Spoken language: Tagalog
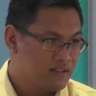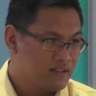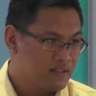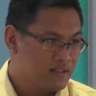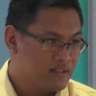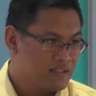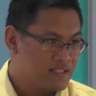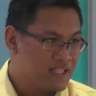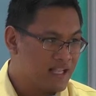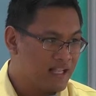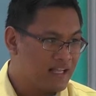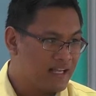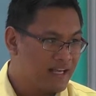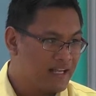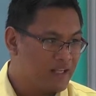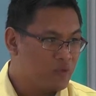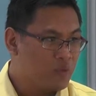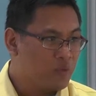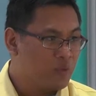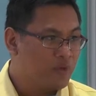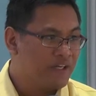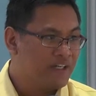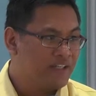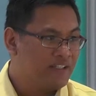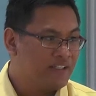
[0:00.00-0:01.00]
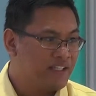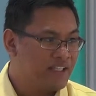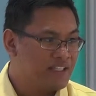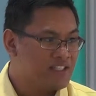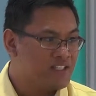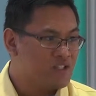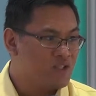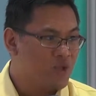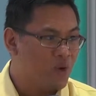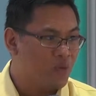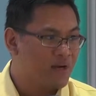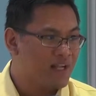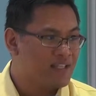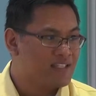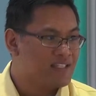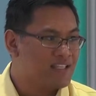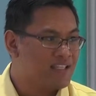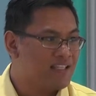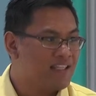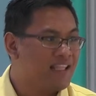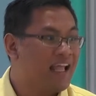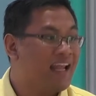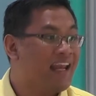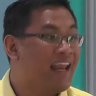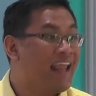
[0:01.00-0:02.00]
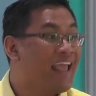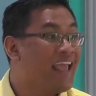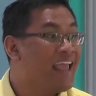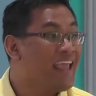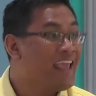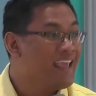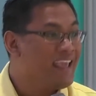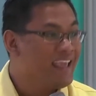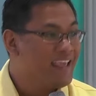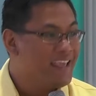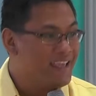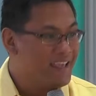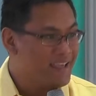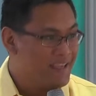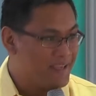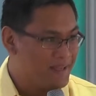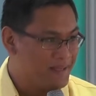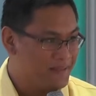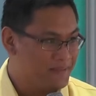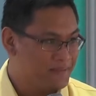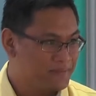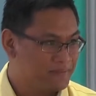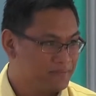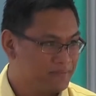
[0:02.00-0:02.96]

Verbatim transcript: Sa Greek word, it's known as lalay.